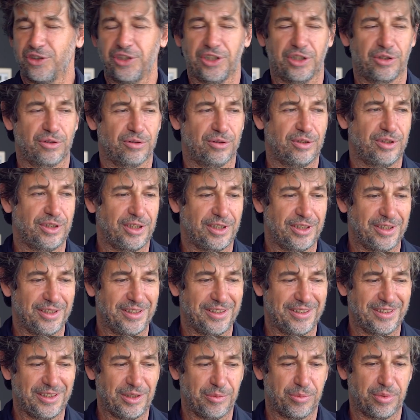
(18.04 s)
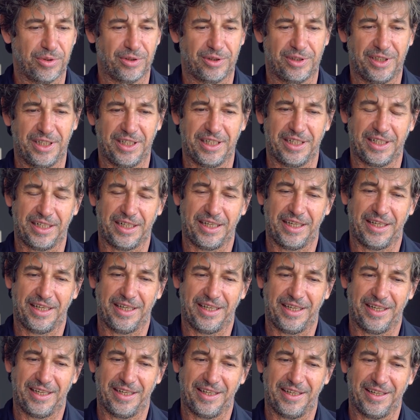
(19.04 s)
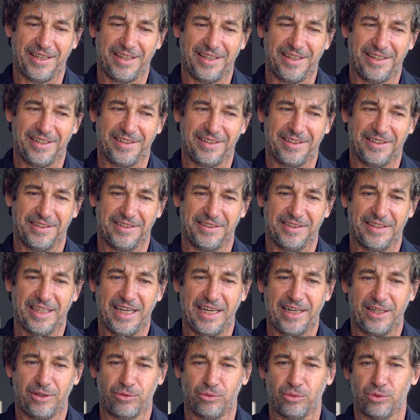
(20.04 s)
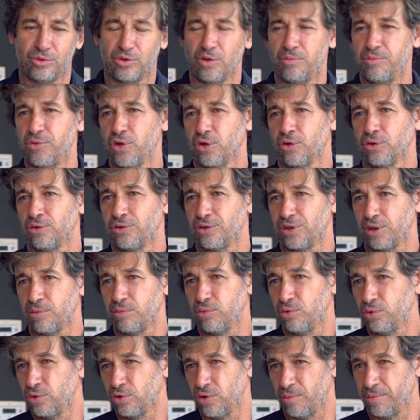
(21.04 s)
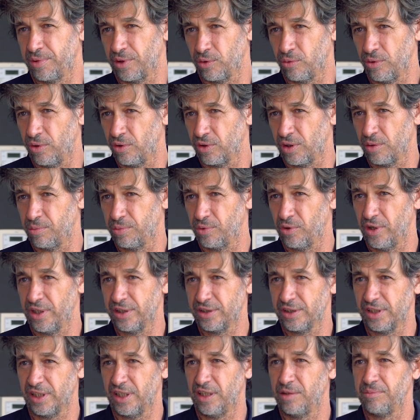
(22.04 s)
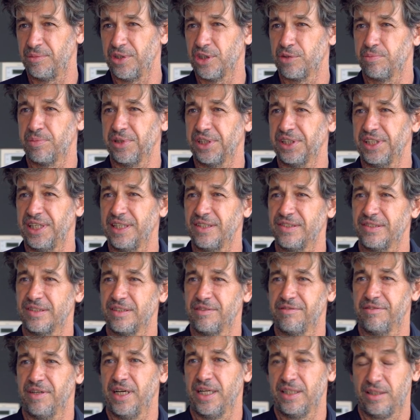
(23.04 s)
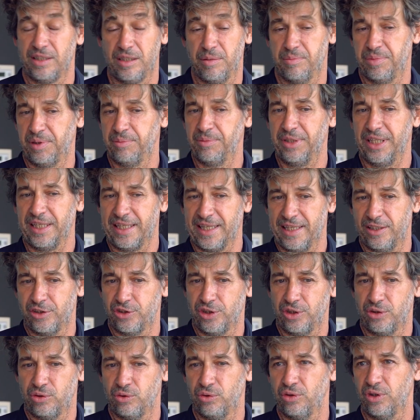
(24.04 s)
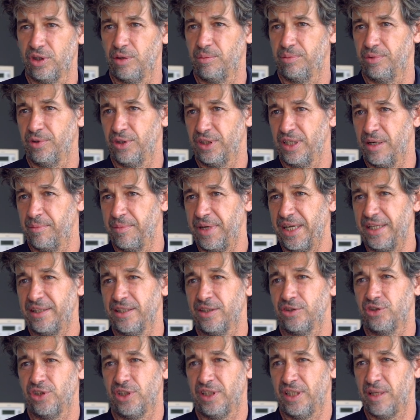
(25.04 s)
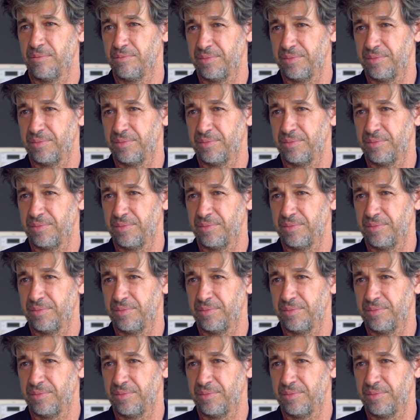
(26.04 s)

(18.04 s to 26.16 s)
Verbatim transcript: Cerco di, di poter eh, dare tutto il mio contributo per quello che può essere le mie esperienze fatte, prima da calciatore, poi da manager, da